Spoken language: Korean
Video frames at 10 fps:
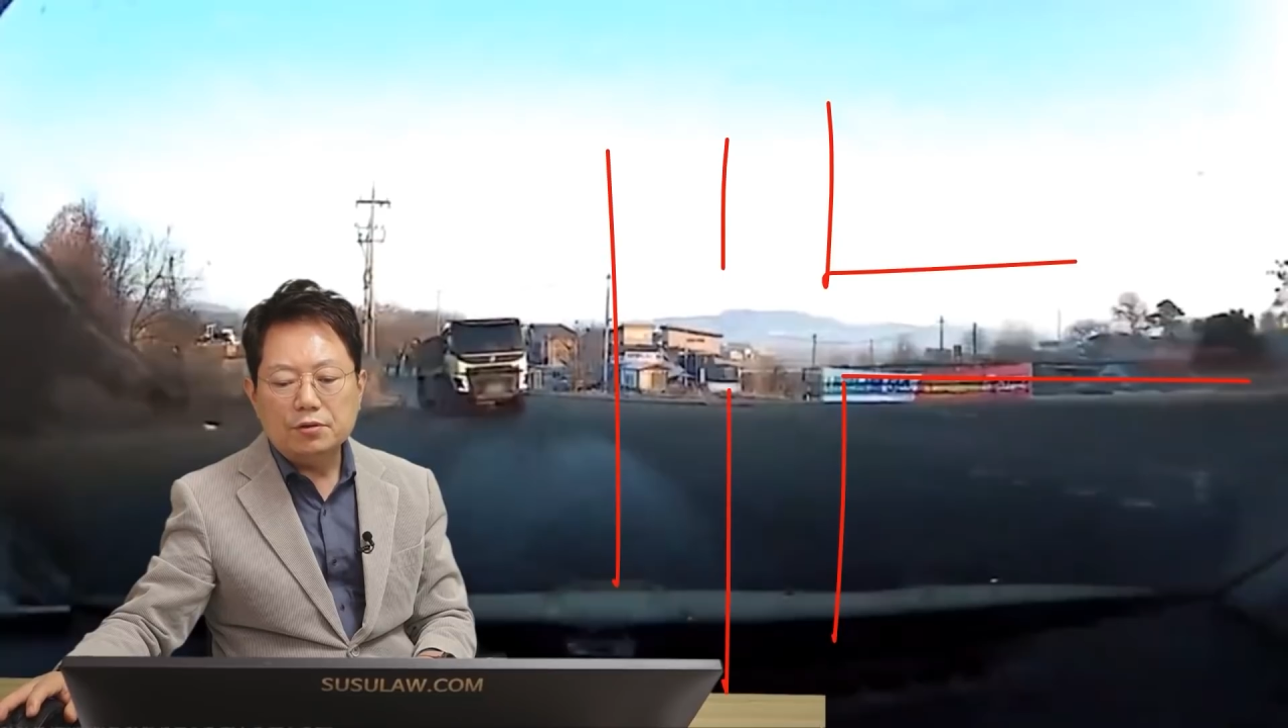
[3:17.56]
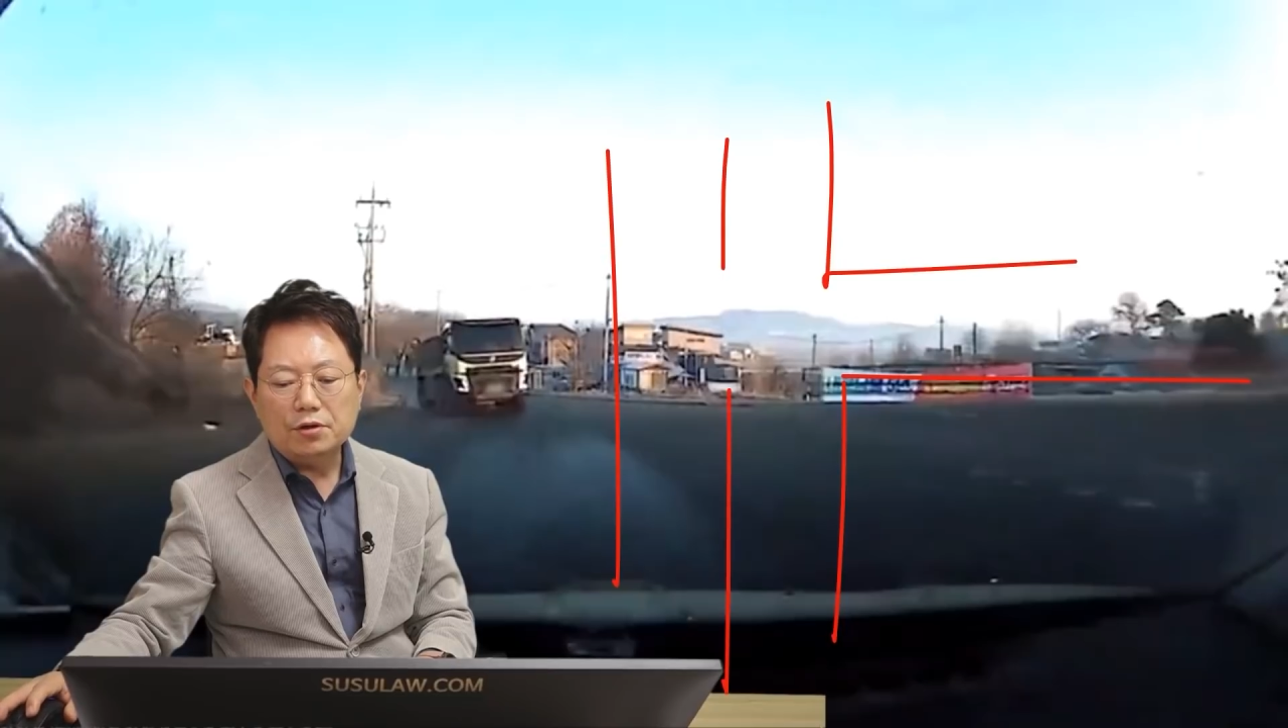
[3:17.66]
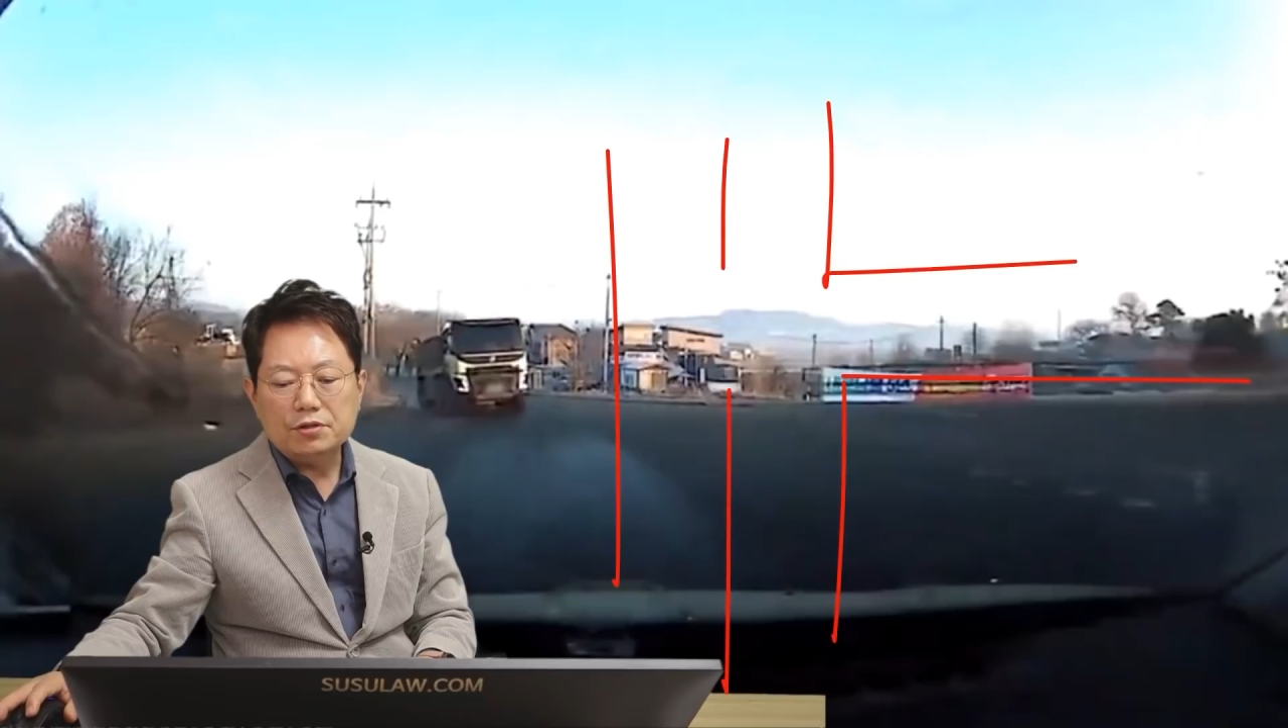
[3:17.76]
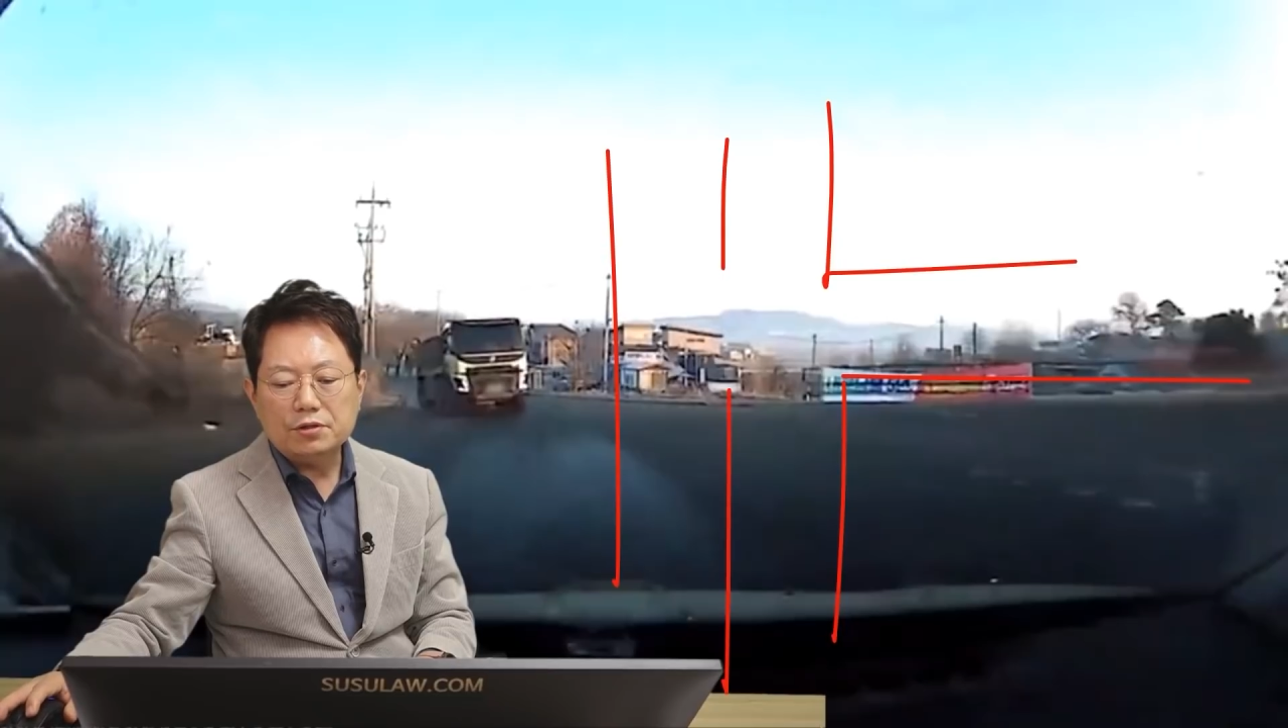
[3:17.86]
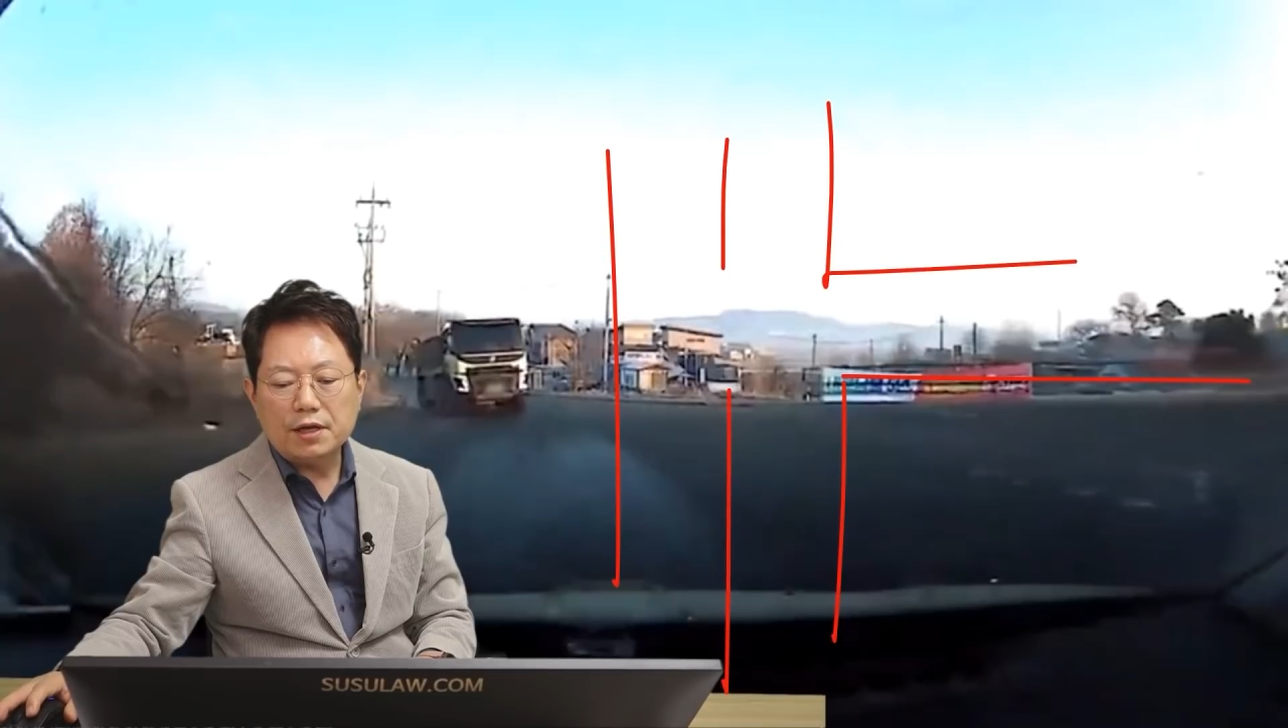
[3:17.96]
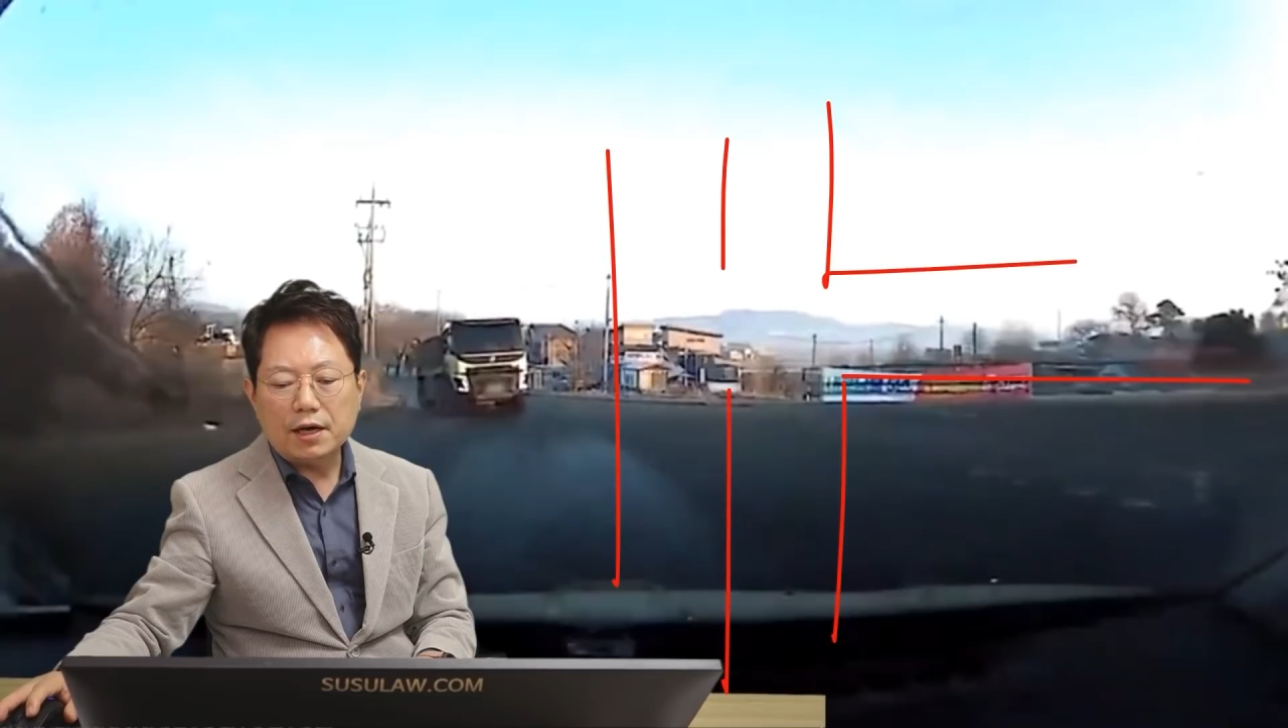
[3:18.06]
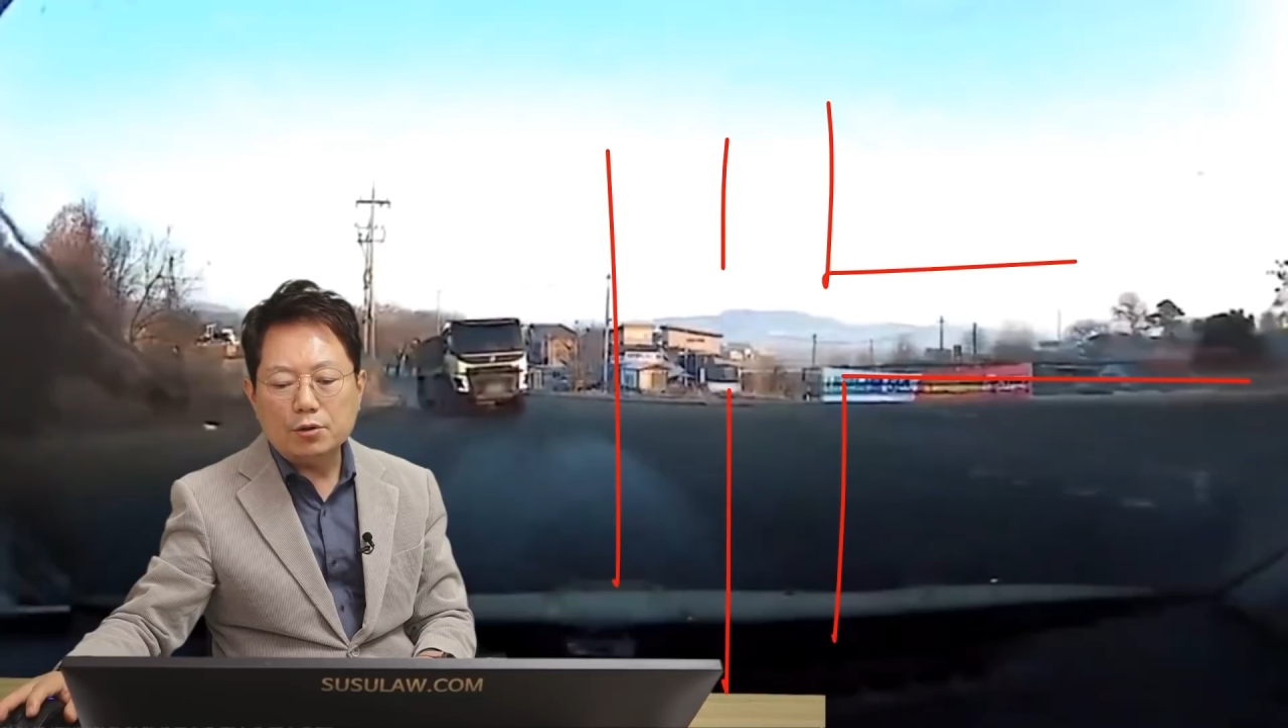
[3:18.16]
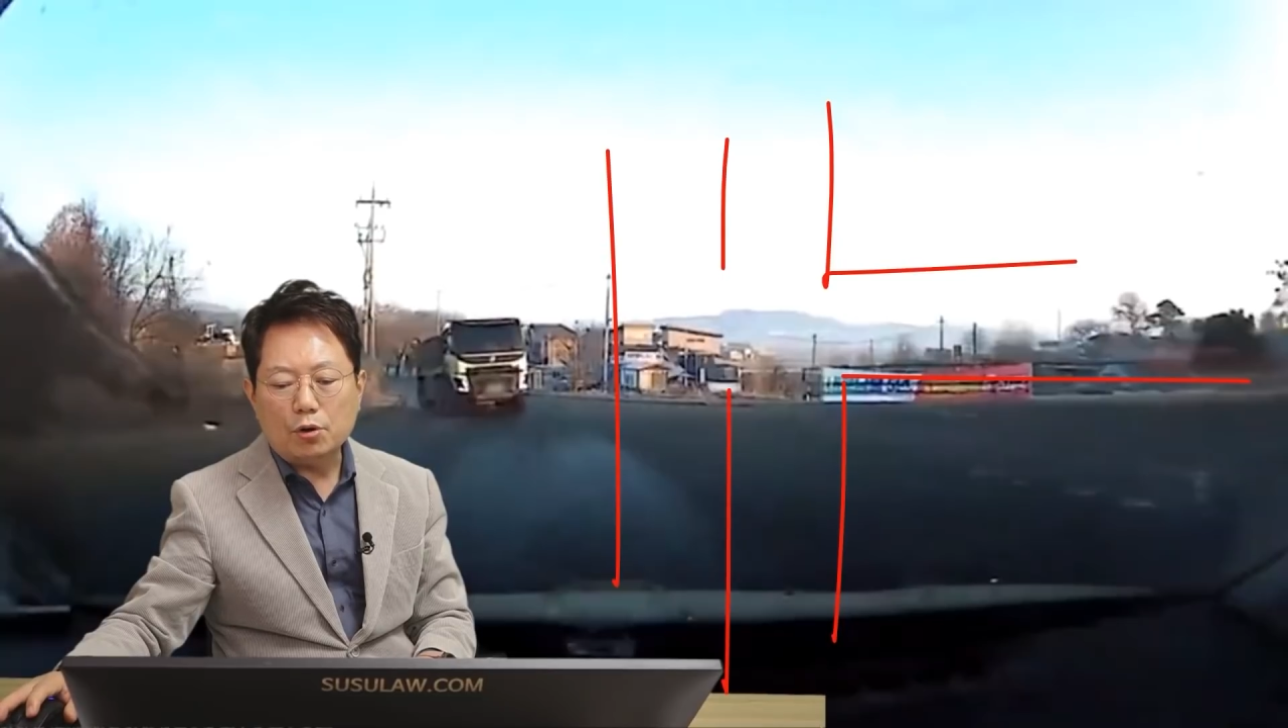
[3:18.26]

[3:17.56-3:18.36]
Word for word: 여기서 내가